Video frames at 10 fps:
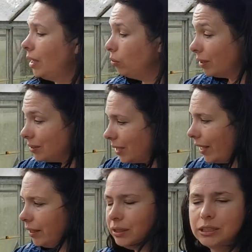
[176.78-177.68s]
akurat
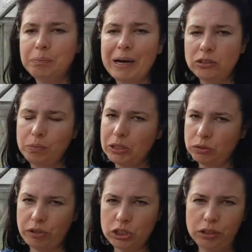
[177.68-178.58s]
ten, jest bardzo,
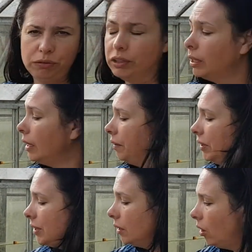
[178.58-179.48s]
bardzo wrażliwy,
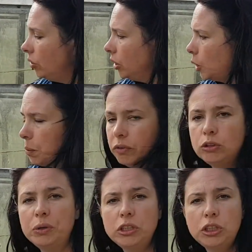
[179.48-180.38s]
więc ten klonik też
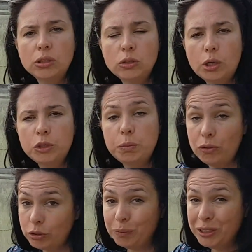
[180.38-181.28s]
powędruje dzisiaj do domu z powrotem